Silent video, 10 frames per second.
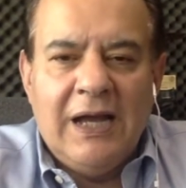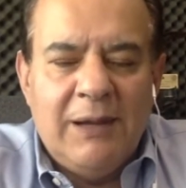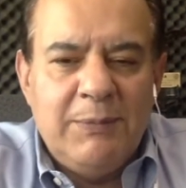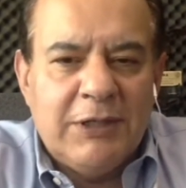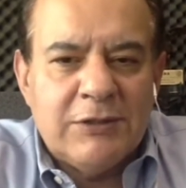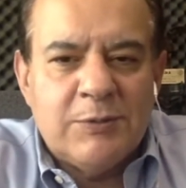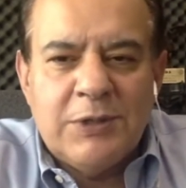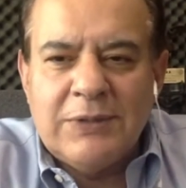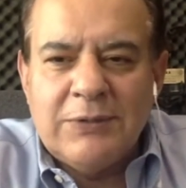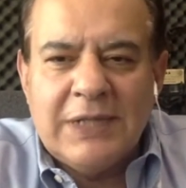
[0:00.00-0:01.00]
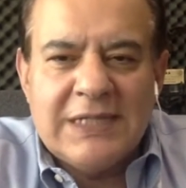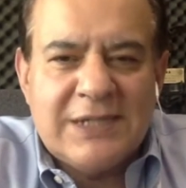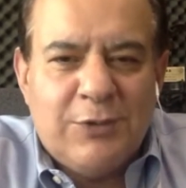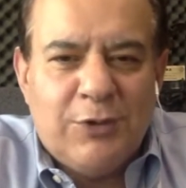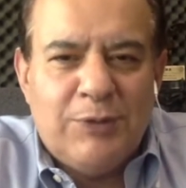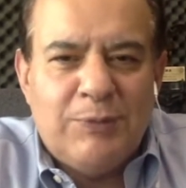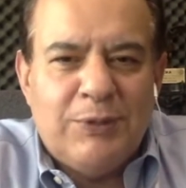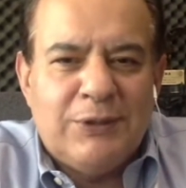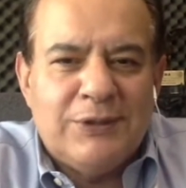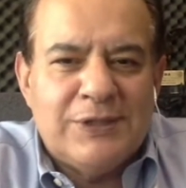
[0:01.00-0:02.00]
Amigos opsonautas,
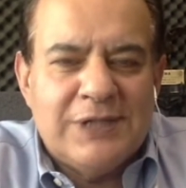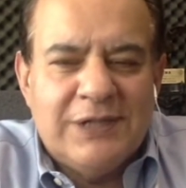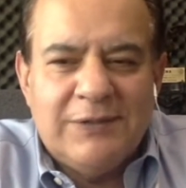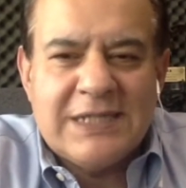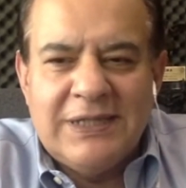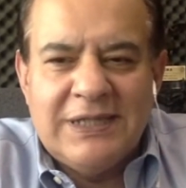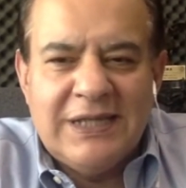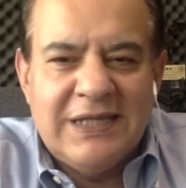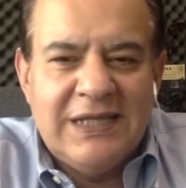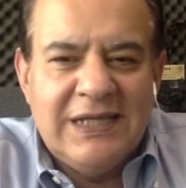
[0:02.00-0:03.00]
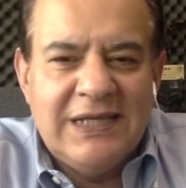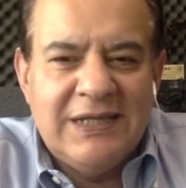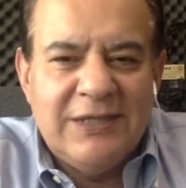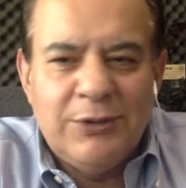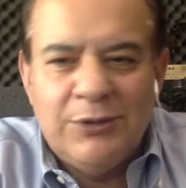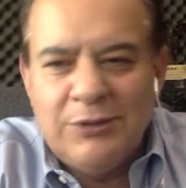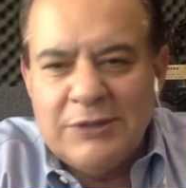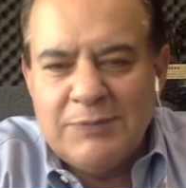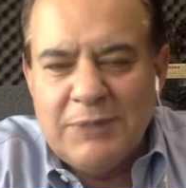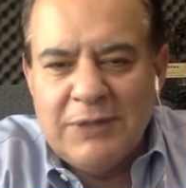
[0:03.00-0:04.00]
¿cómo se encuentran el día de hoy? Yo
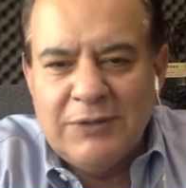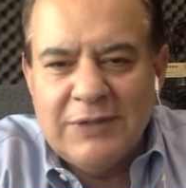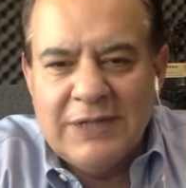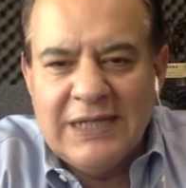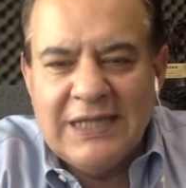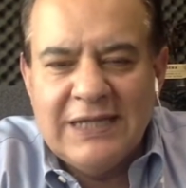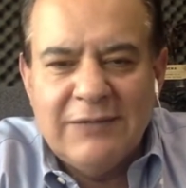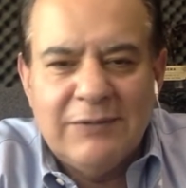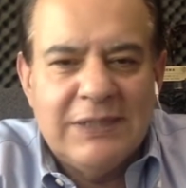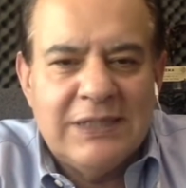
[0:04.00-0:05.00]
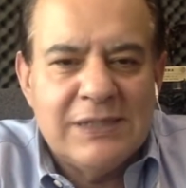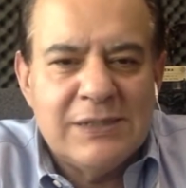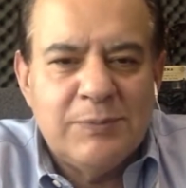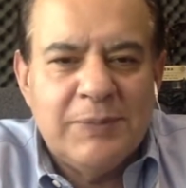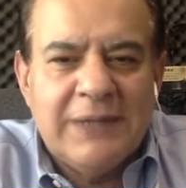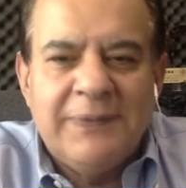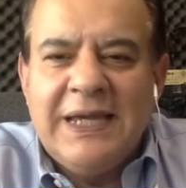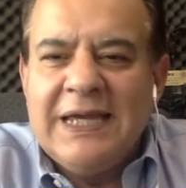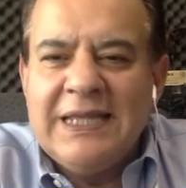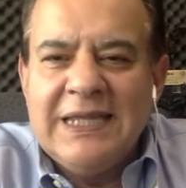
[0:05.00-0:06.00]
espero que te encuentres súper
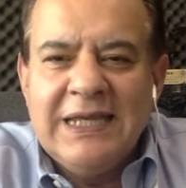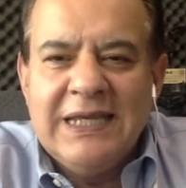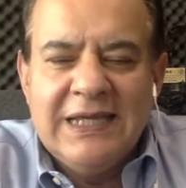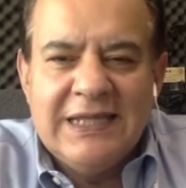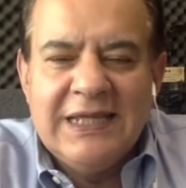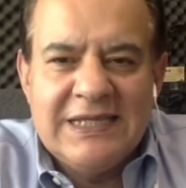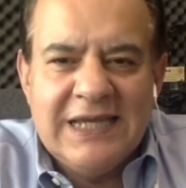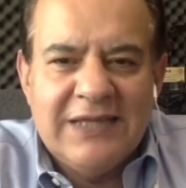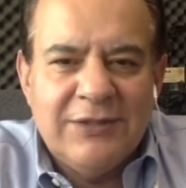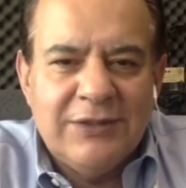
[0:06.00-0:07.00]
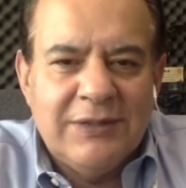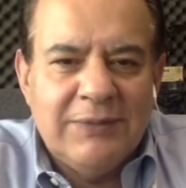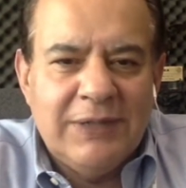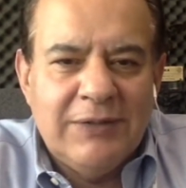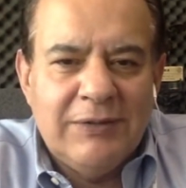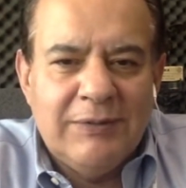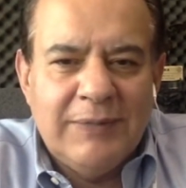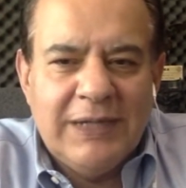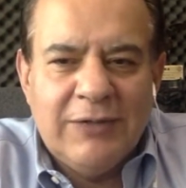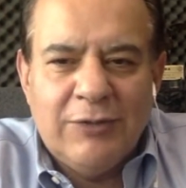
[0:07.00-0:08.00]
bien, deseándote, bueno, lo
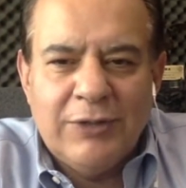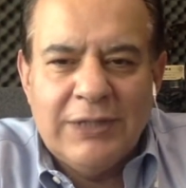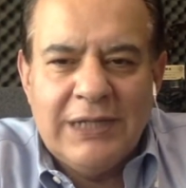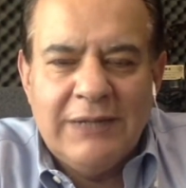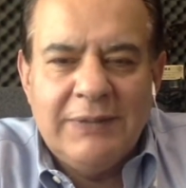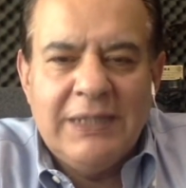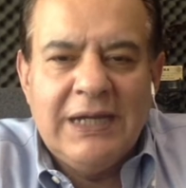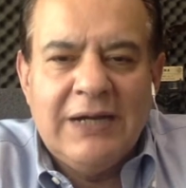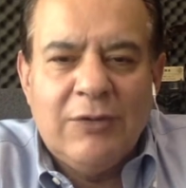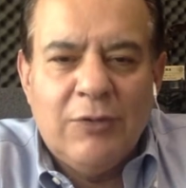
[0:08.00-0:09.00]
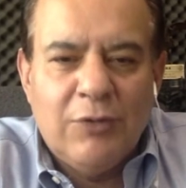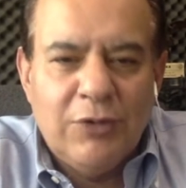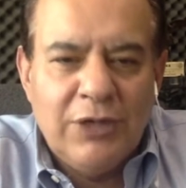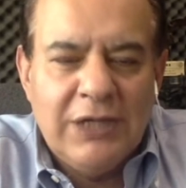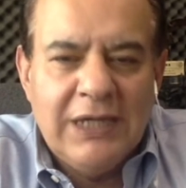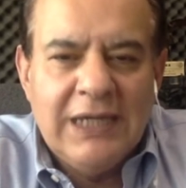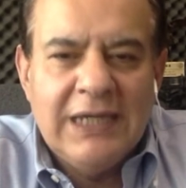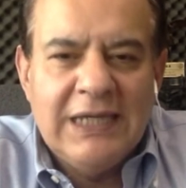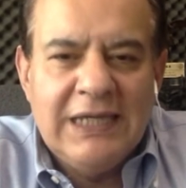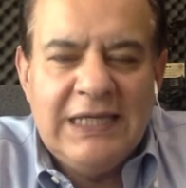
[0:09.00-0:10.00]
mejor de la vida hoy
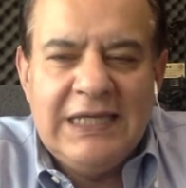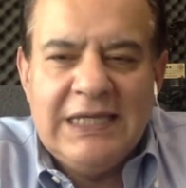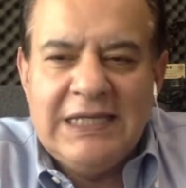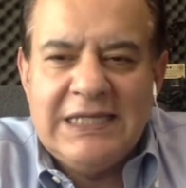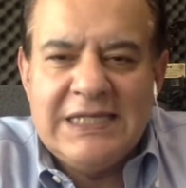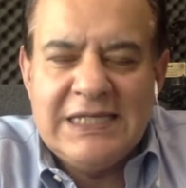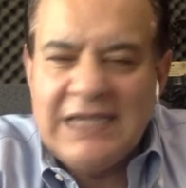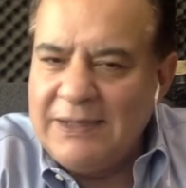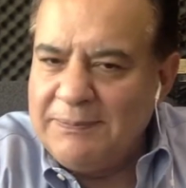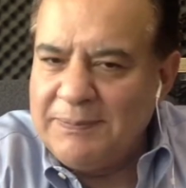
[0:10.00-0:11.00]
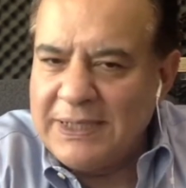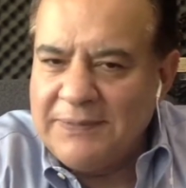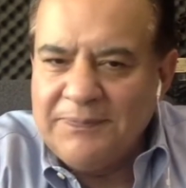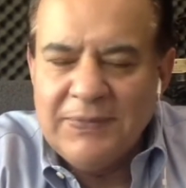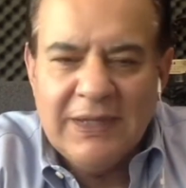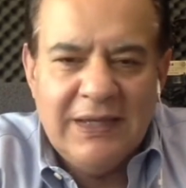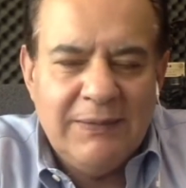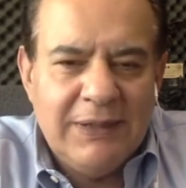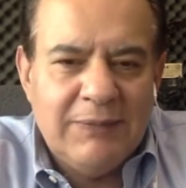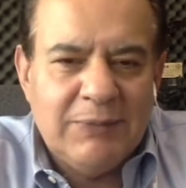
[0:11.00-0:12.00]
y siempre. Y
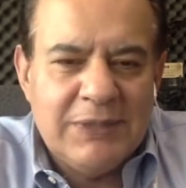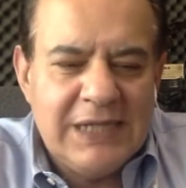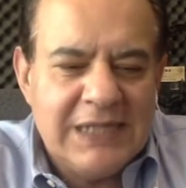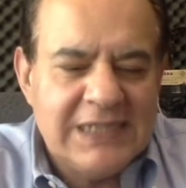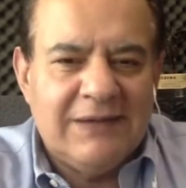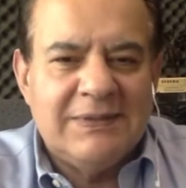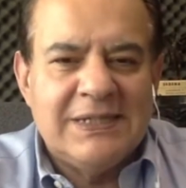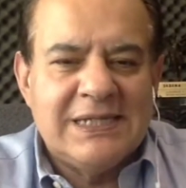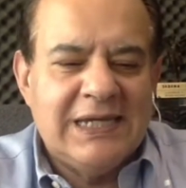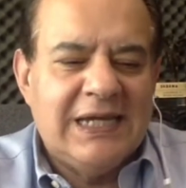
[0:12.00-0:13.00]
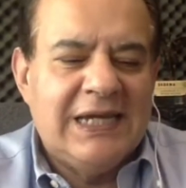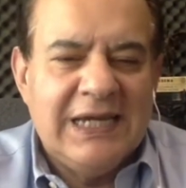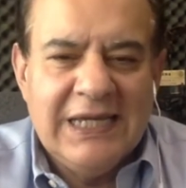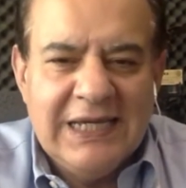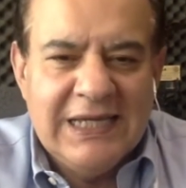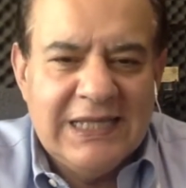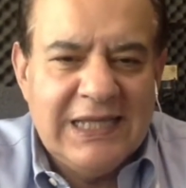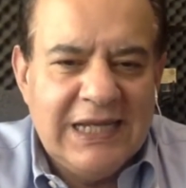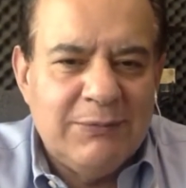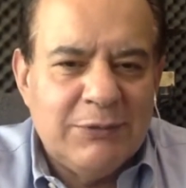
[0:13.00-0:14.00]
bueno, pues ya sabes que
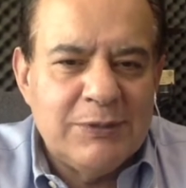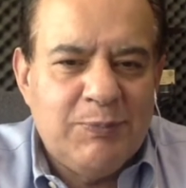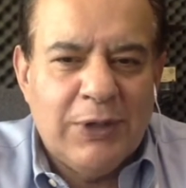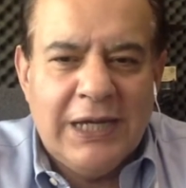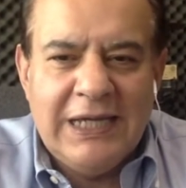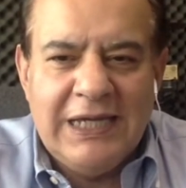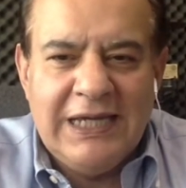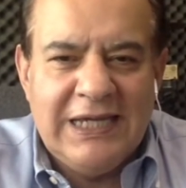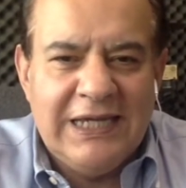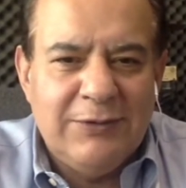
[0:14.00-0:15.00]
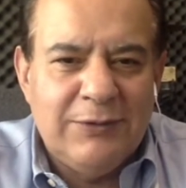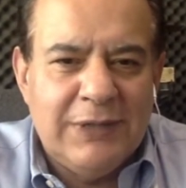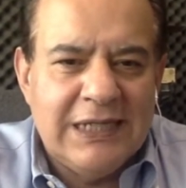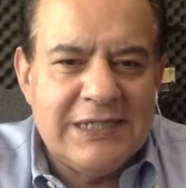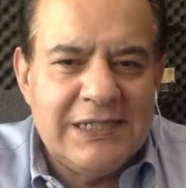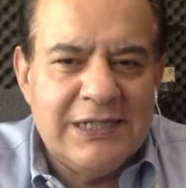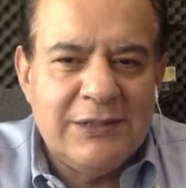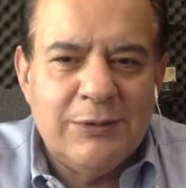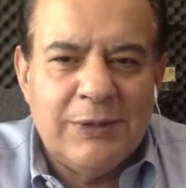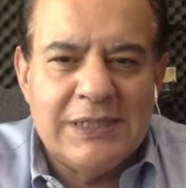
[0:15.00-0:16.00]
tenemos por ahí una
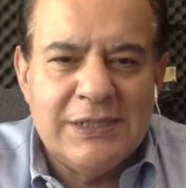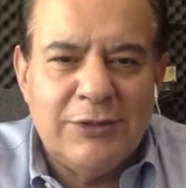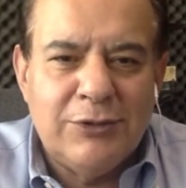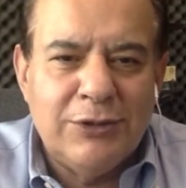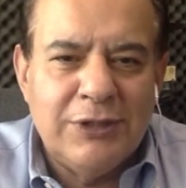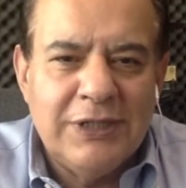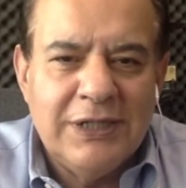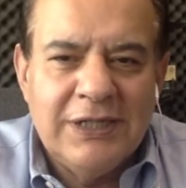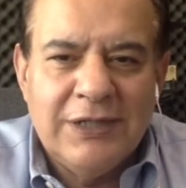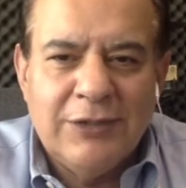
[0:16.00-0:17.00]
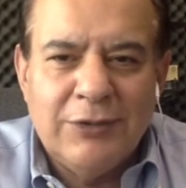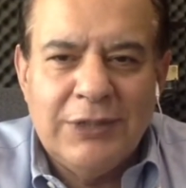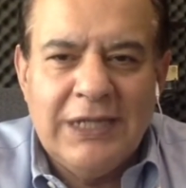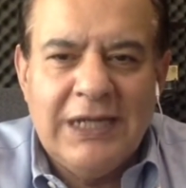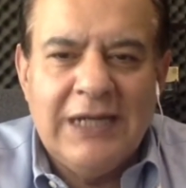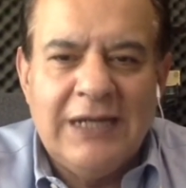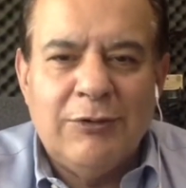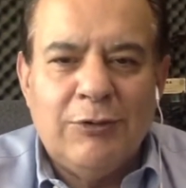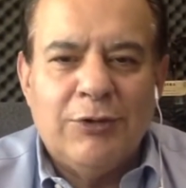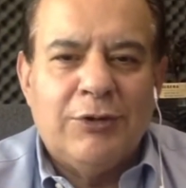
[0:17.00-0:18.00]
situación con el
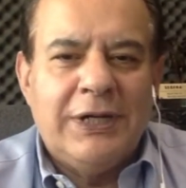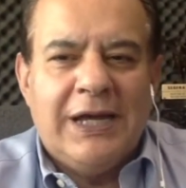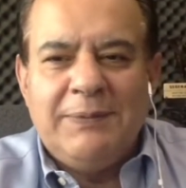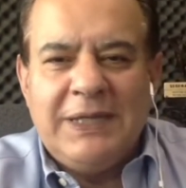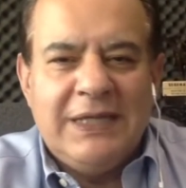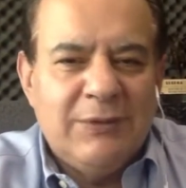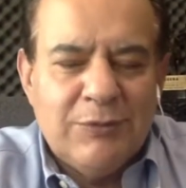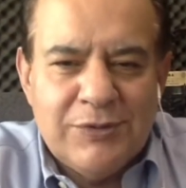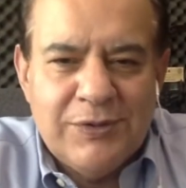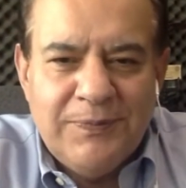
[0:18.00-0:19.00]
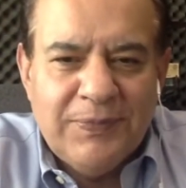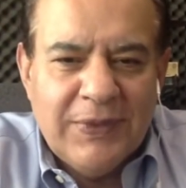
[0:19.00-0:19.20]
coronavirus.